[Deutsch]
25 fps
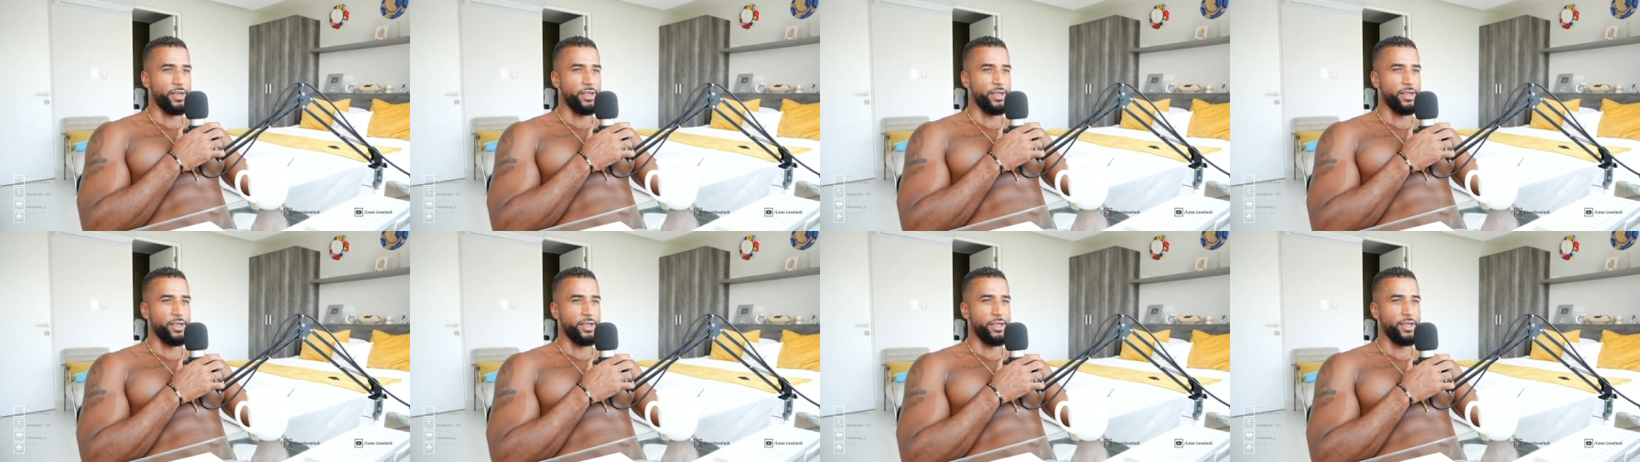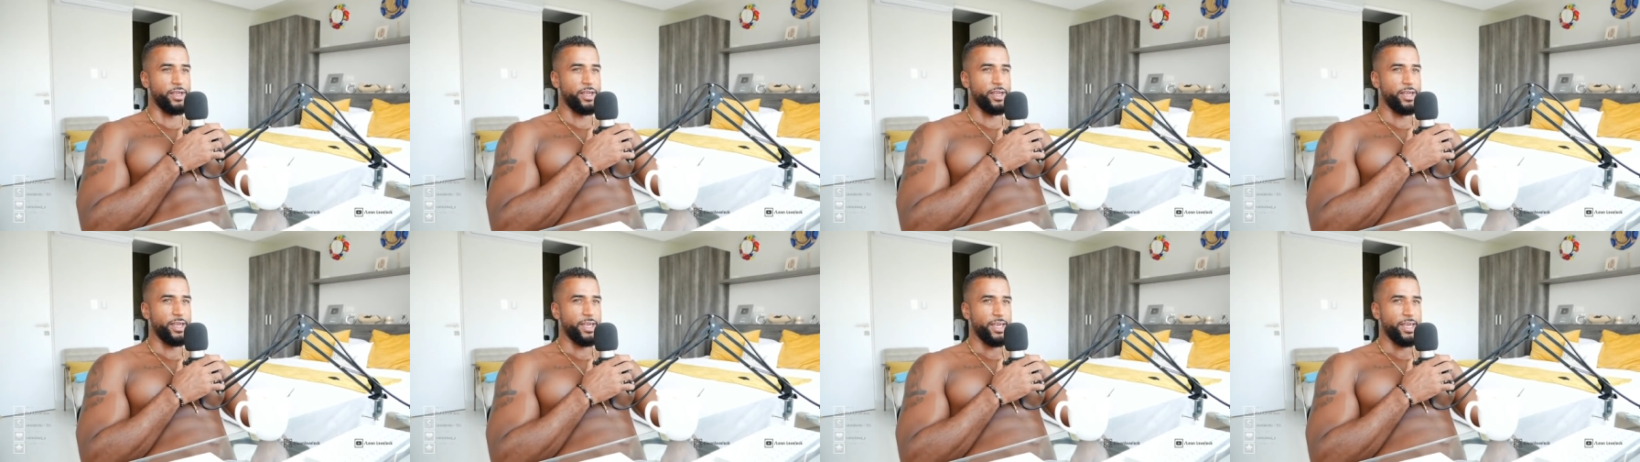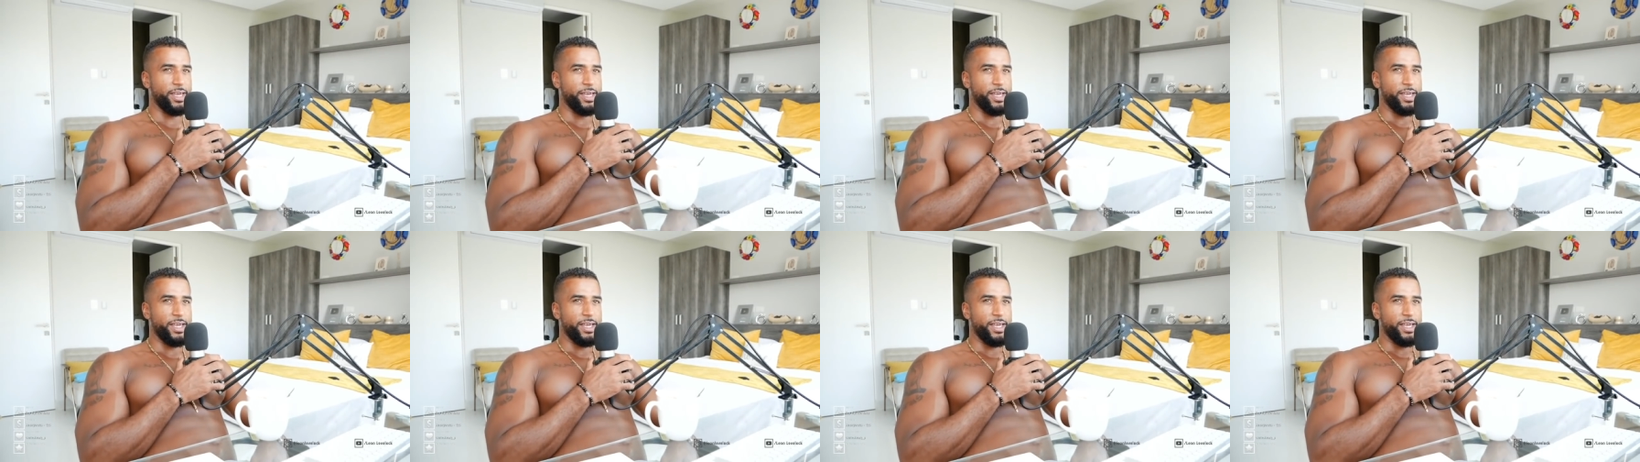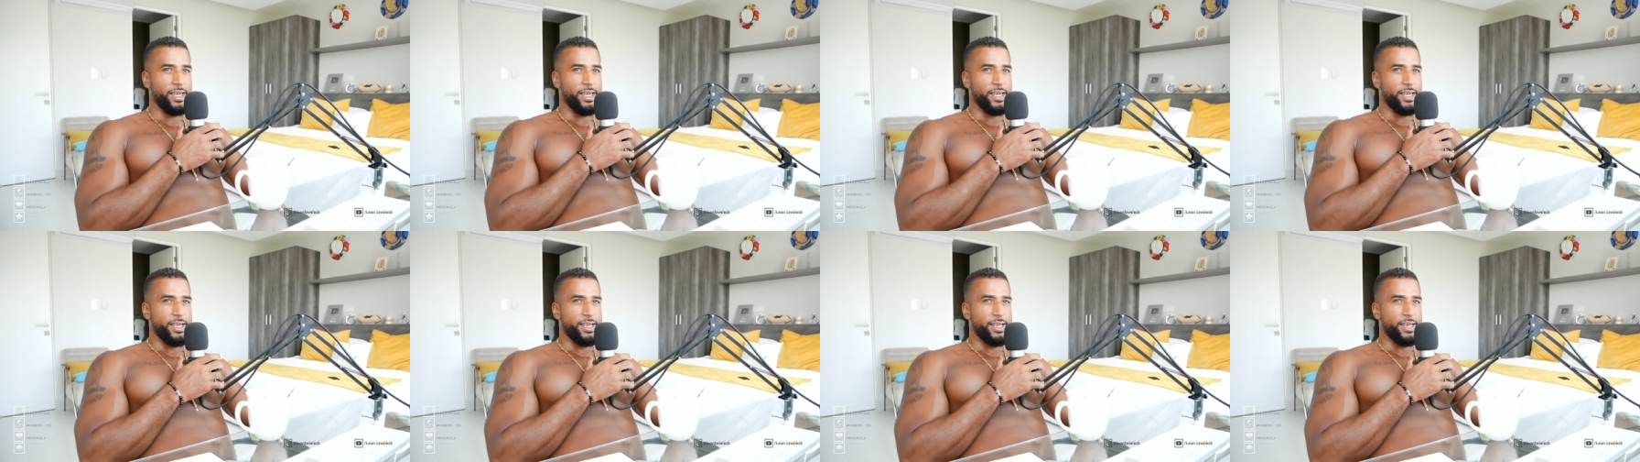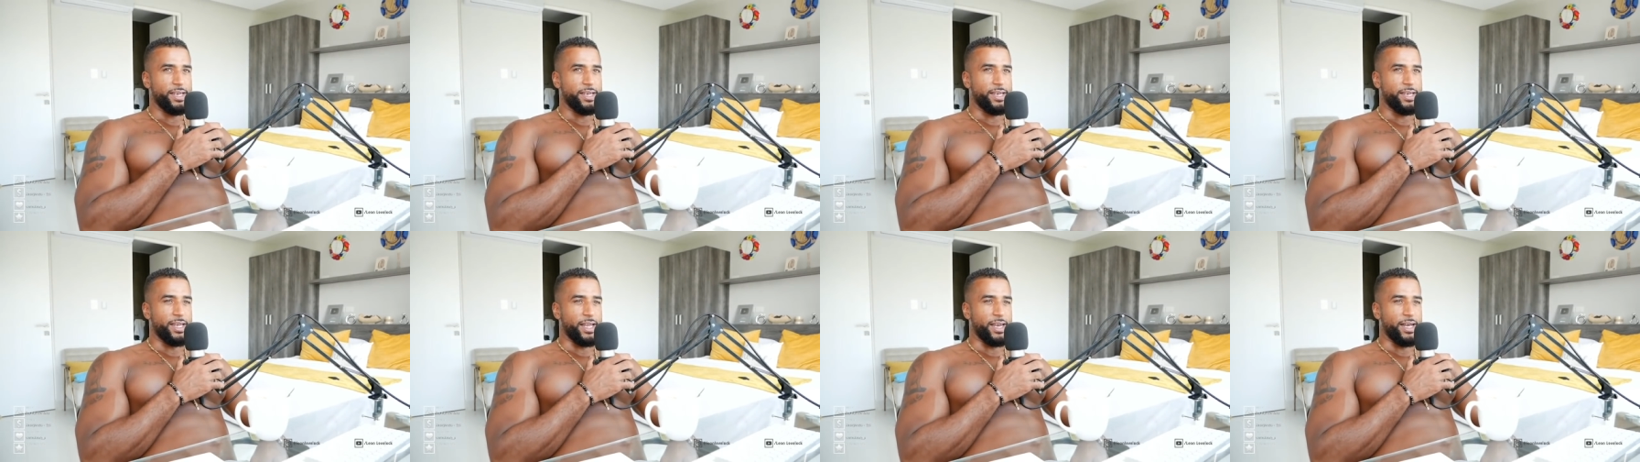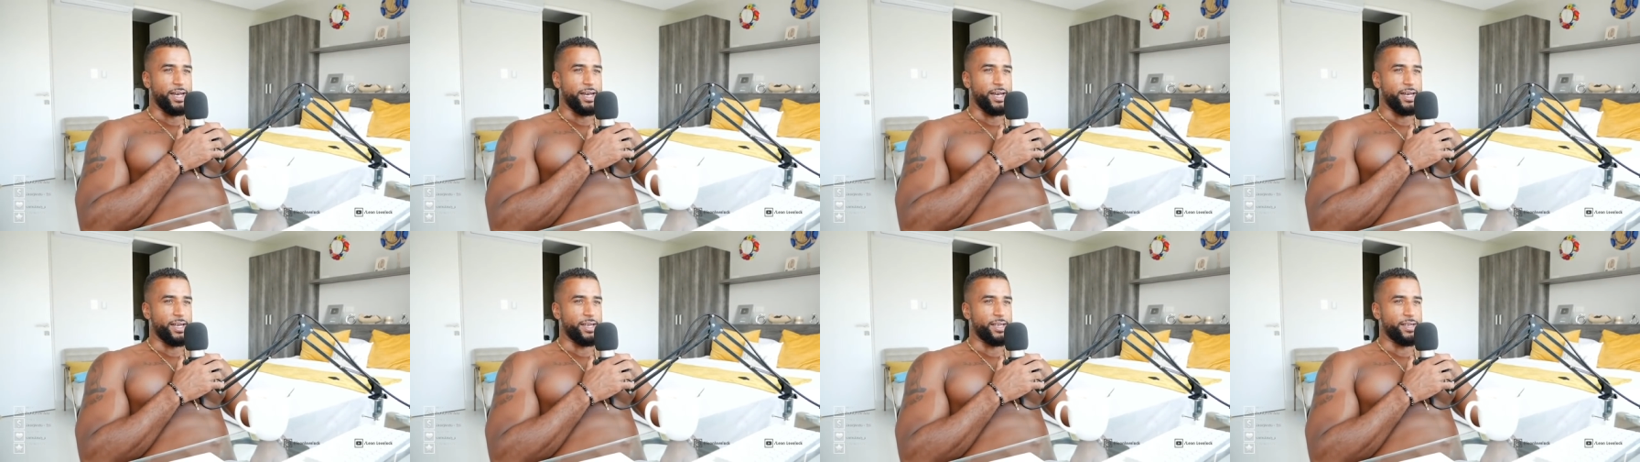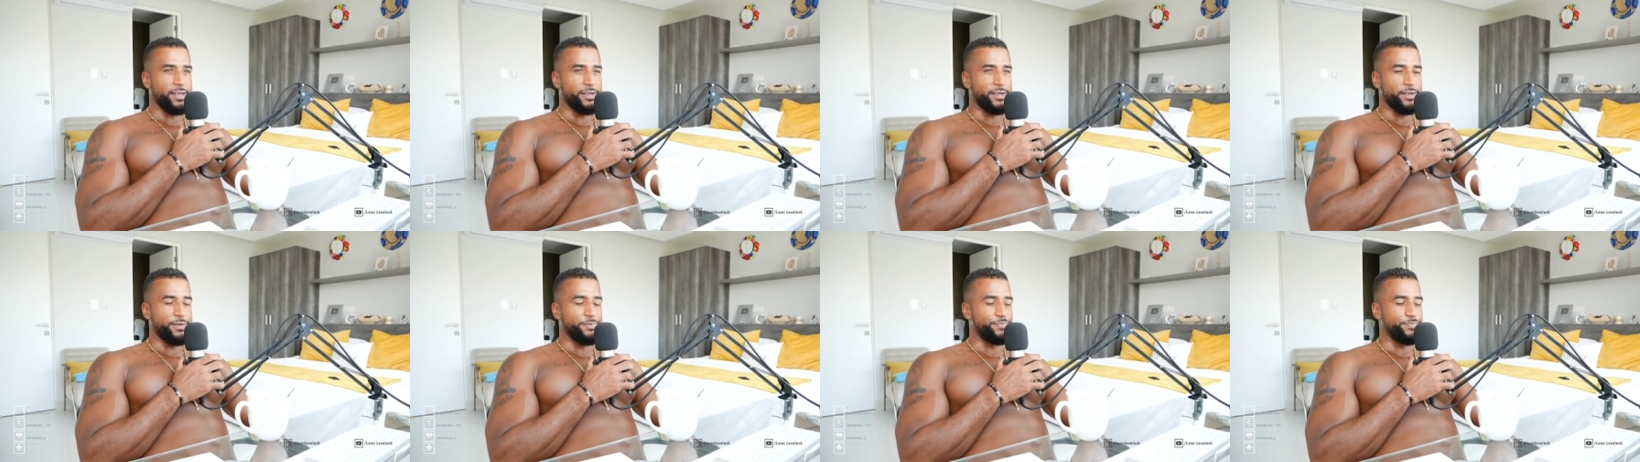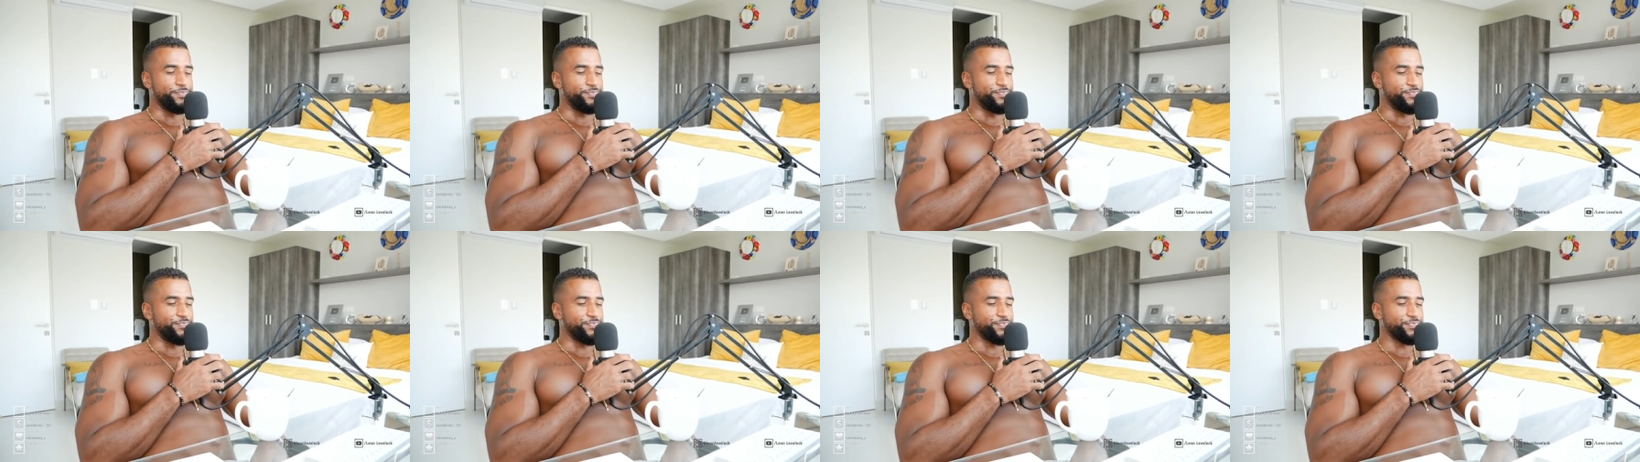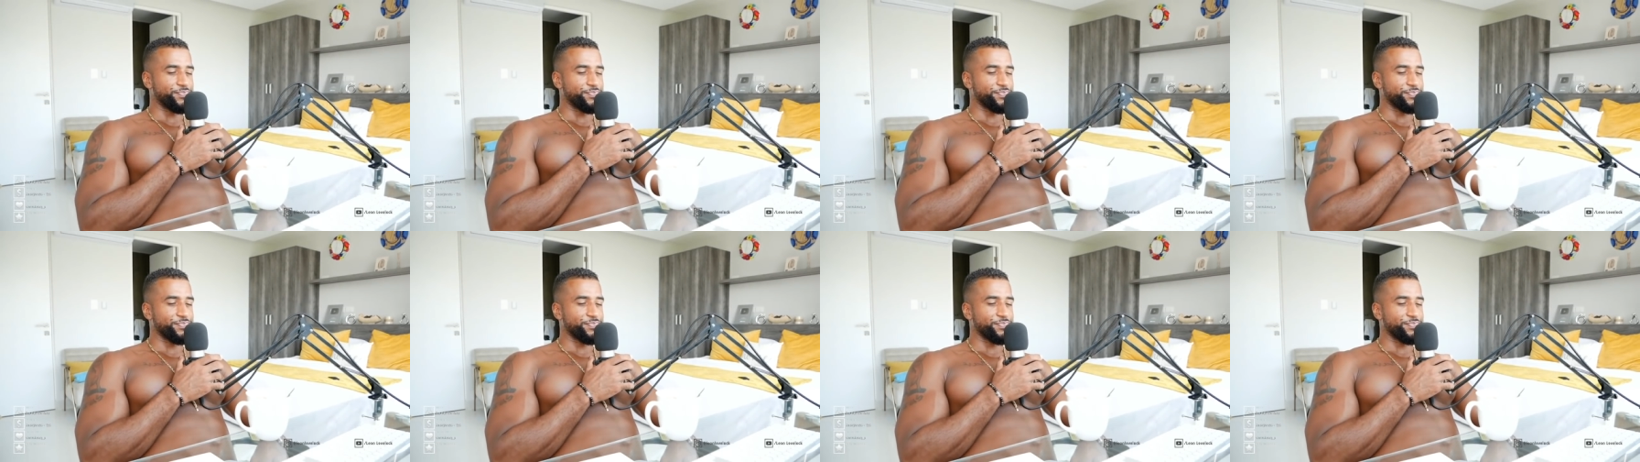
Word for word: äh, danach ähm,